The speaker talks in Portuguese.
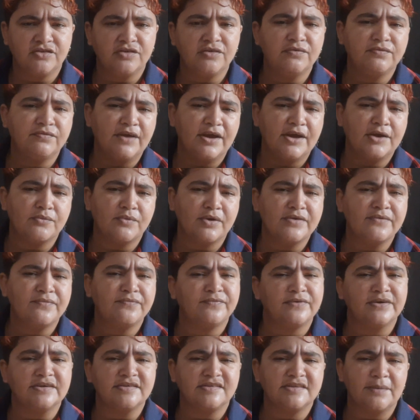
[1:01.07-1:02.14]
tiveram uma
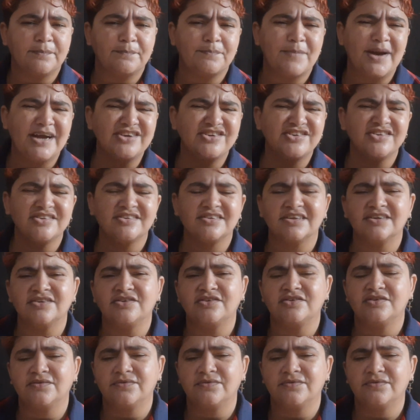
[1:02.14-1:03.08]
infância bastante